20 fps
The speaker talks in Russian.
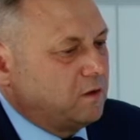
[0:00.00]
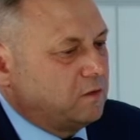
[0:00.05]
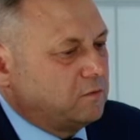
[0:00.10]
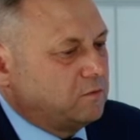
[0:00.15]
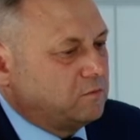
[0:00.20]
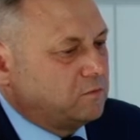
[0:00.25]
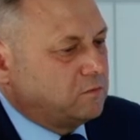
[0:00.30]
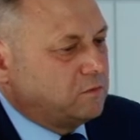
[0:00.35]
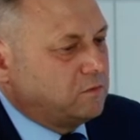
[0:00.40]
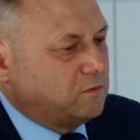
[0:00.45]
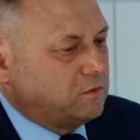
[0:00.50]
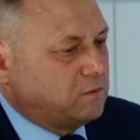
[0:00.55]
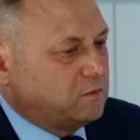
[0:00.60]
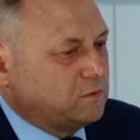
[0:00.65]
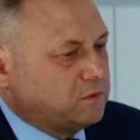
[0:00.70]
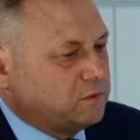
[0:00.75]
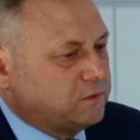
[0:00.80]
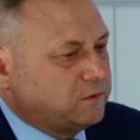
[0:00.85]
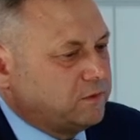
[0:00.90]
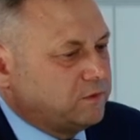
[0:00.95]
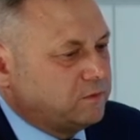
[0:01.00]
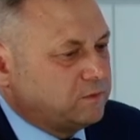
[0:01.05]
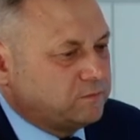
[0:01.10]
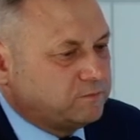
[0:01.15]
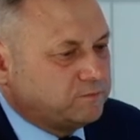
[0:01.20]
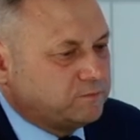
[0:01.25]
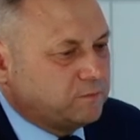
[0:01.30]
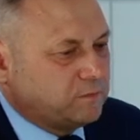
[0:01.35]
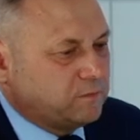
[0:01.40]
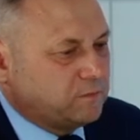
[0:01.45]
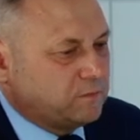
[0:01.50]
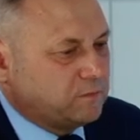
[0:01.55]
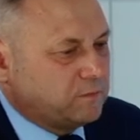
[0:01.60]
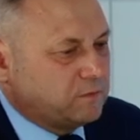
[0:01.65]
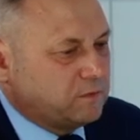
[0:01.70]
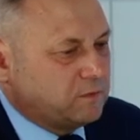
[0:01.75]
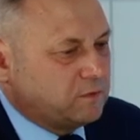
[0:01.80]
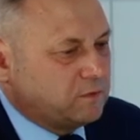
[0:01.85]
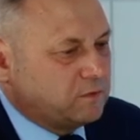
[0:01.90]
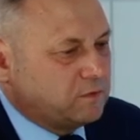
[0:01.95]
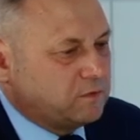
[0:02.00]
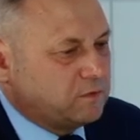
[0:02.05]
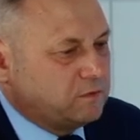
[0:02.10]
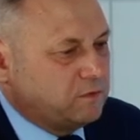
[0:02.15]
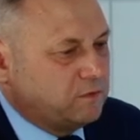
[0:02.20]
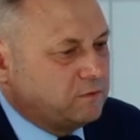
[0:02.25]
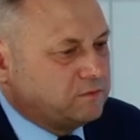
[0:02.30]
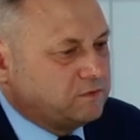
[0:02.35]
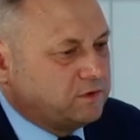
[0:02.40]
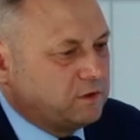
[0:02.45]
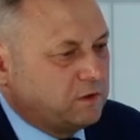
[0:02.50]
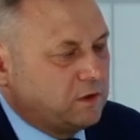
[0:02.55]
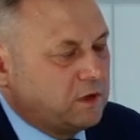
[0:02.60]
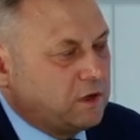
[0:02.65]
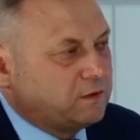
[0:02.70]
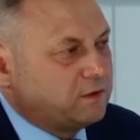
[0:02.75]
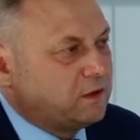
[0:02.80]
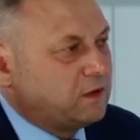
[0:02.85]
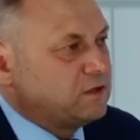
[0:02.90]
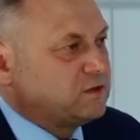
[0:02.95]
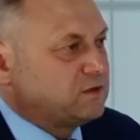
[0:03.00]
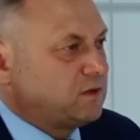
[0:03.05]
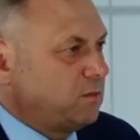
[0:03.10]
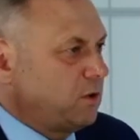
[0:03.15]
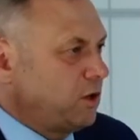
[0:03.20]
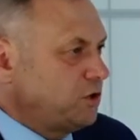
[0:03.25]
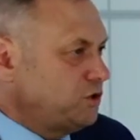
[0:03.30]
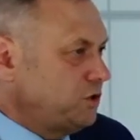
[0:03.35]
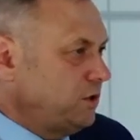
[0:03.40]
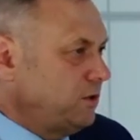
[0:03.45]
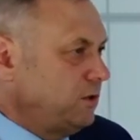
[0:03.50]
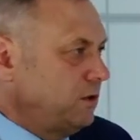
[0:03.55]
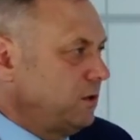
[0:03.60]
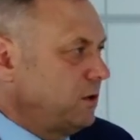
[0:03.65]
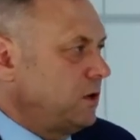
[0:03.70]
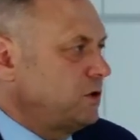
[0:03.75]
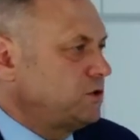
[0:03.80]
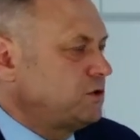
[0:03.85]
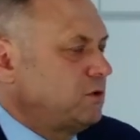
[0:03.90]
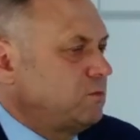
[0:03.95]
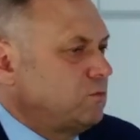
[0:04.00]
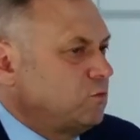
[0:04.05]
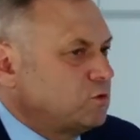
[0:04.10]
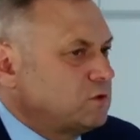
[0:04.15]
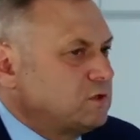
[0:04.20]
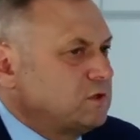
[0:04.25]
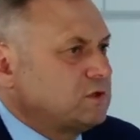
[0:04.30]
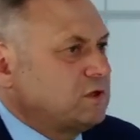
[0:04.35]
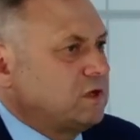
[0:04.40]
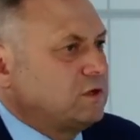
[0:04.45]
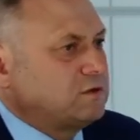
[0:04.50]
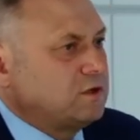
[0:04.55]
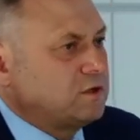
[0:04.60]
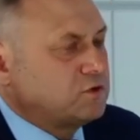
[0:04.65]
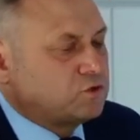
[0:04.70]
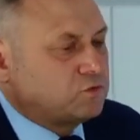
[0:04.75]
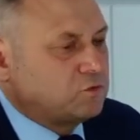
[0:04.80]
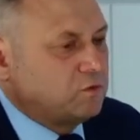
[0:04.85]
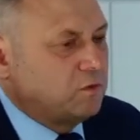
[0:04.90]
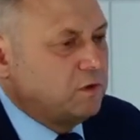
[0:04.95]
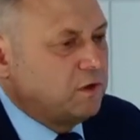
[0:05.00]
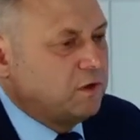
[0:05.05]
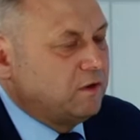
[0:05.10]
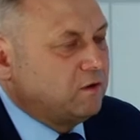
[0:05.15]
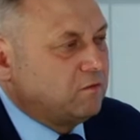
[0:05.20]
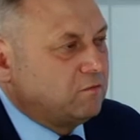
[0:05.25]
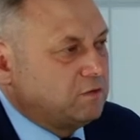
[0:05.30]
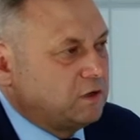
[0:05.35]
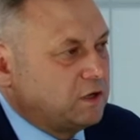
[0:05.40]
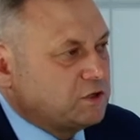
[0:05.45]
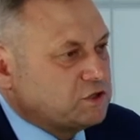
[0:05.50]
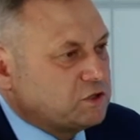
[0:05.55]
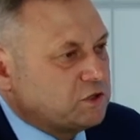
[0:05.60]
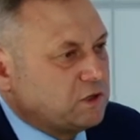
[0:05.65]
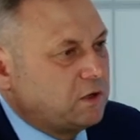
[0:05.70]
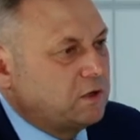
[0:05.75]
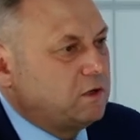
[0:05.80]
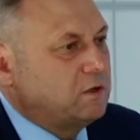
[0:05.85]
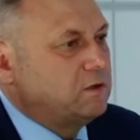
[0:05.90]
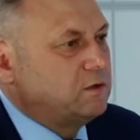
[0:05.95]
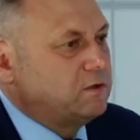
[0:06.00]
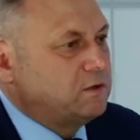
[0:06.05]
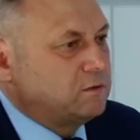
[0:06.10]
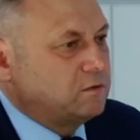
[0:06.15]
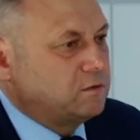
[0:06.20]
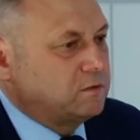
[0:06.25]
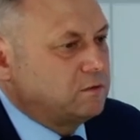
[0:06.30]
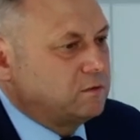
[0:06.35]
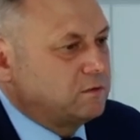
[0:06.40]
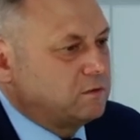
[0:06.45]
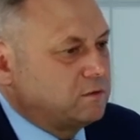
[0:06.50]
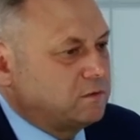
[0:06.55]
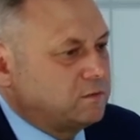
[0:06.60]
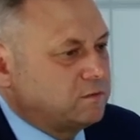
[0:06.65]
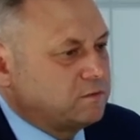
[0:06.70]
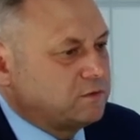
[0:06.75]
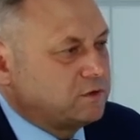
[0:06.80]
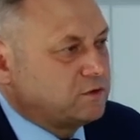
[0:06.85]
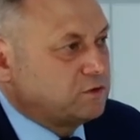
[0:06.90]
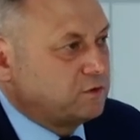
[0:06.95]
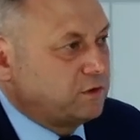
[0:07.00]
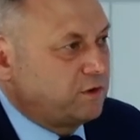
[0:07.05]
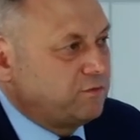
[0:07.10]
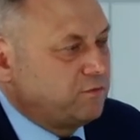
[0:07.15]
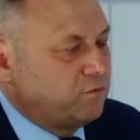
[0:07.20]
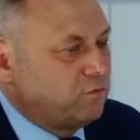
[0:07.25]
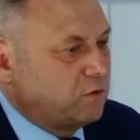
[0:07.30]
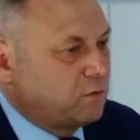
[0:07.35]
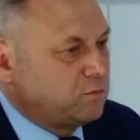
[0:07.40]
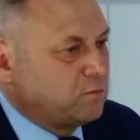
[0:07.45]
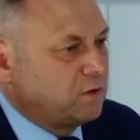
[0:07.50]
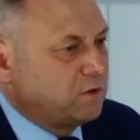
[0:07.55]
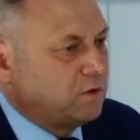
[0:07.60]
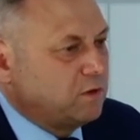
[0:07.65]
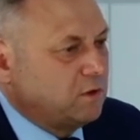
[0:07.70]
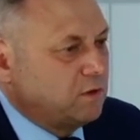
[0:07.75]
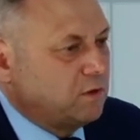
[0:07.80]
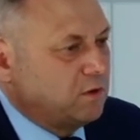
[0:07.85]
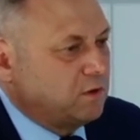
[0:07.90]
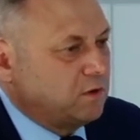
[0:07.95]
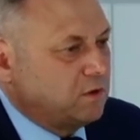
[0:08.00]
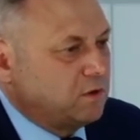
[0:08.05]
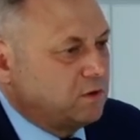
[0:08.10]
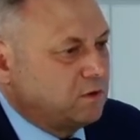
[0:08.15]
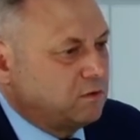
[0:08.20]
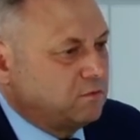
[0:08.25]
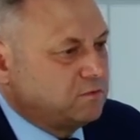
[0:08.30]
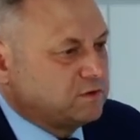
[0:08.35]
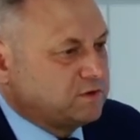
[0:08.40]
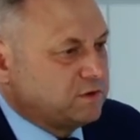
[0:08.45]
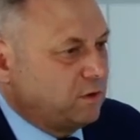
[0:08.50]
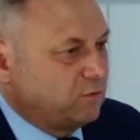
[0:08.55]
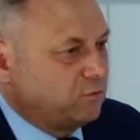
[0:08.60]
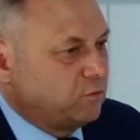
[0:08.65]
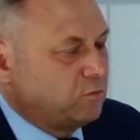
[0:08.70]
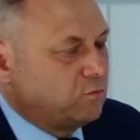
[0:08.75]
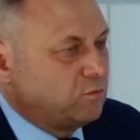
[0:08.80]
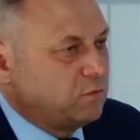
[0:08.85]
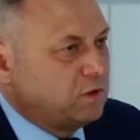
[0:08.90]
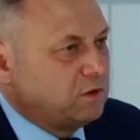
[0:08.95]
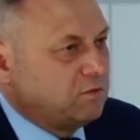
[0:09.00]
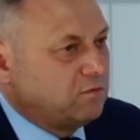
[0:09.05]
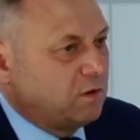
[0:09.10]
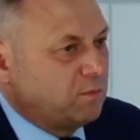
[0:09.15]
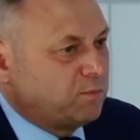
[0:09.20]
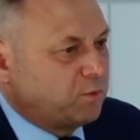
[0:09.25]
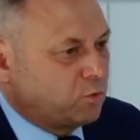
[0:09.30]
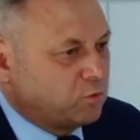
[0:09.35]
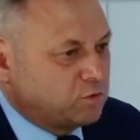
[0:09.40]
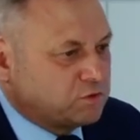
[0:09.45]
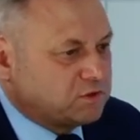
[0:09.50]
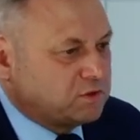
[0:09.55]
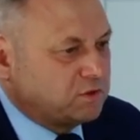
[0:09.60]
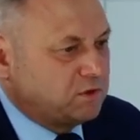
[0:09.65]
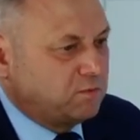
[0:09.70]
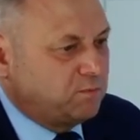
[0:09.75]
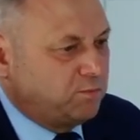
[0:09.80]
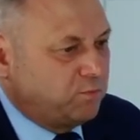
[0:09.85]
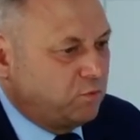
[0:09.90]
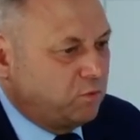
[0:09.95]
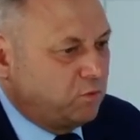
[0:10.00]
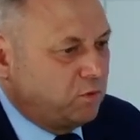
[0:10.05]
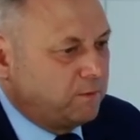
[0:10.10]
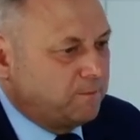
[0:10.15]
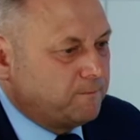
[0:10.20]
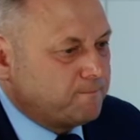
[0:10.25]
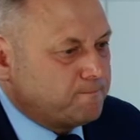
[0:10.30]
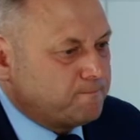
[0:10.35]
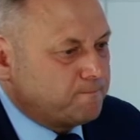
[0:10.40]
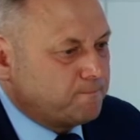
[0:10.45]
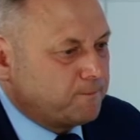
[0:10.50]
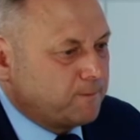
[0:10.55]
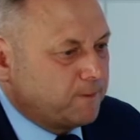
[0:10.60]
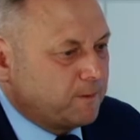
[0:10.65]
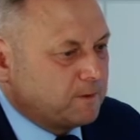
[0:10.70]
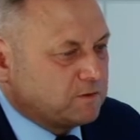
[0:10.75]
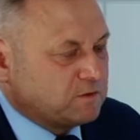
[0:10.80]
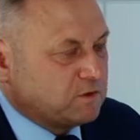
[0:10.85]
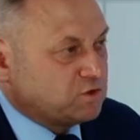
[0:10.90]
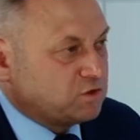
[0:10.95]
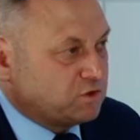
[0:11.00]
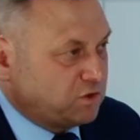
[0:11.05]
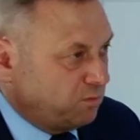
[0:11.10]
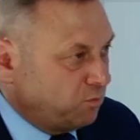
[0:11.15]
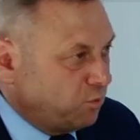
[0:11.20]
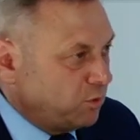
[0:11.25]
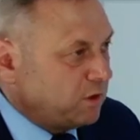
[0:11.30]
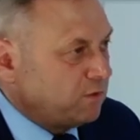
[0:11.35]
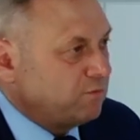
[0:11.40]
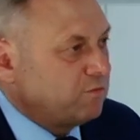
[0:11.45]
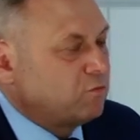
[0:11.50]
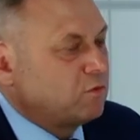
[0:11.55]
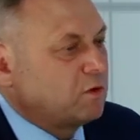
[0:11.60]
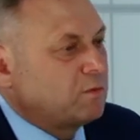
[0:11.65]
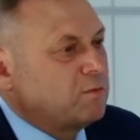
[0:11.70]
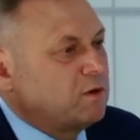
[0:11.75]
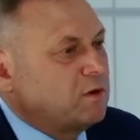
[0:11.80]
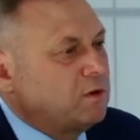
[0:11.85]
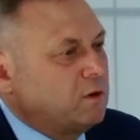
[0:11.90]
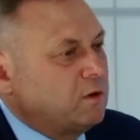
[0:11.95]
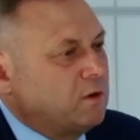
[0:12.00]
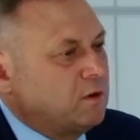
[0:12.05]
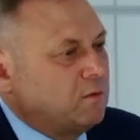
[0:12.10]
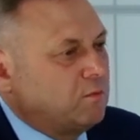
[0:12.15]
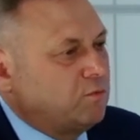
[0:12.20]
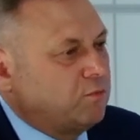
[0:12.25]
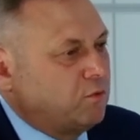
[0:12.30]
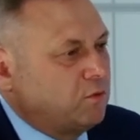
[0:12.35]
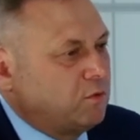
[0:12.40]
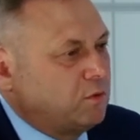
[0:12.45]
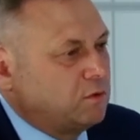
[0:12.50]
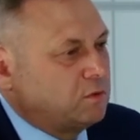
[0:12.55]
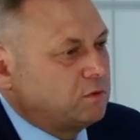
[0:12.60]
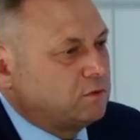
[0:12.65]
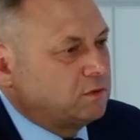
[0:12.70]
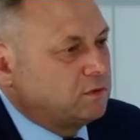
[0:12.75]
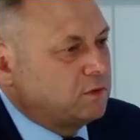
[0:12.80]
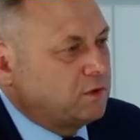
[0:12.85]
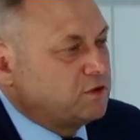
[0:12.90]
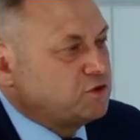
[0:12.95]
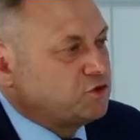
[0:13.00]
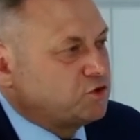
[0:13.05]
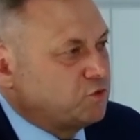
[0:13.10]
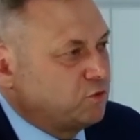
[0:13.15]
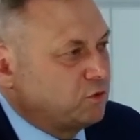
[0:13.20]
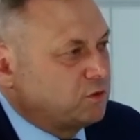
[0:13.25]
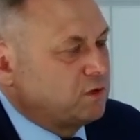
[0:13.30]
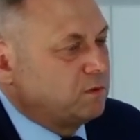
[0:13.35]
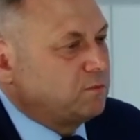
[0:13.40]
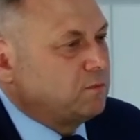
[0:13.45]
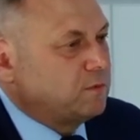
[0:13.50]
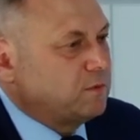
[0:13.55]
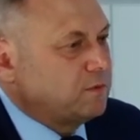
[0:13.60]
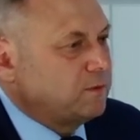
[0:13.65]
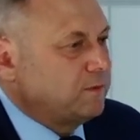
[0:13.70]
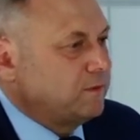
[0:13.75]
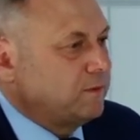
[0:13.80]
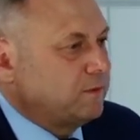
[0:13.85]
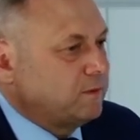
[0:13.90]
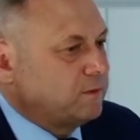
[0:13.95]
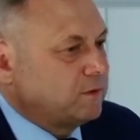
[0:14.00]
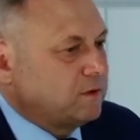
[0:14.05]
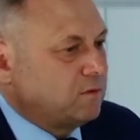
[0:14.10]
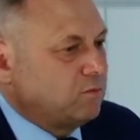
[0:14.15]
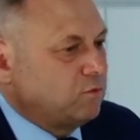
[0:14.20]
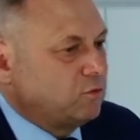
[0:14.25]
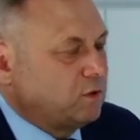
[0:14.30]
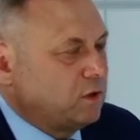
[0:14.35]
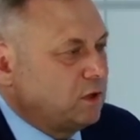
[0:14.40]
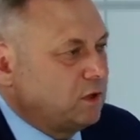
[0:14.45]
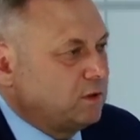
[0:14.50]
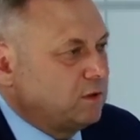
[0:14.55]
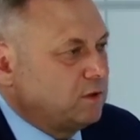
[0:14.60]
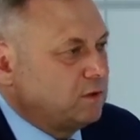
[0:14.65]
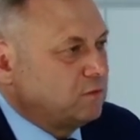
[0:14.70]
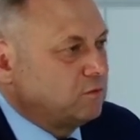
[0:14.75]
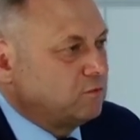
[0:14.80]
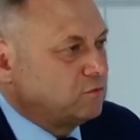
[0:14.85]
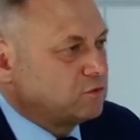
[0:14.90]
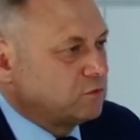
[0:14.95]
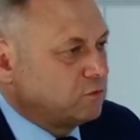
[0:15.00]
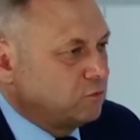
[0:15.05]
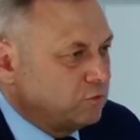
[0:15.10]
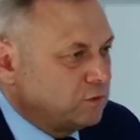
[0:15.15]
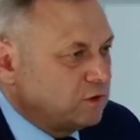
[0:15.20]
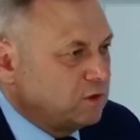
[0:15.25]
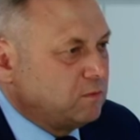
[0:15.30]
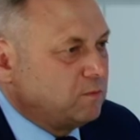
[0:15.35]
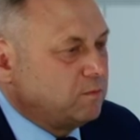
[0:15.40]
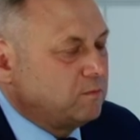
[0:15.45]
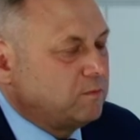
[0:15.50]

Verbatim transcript: Ну, э, э, делая анализ обращений граждан, можно сказать, что в начале э, значит, реформы в основном были вопросы по значит, самой реформе, по расчетам коммунальной услуги,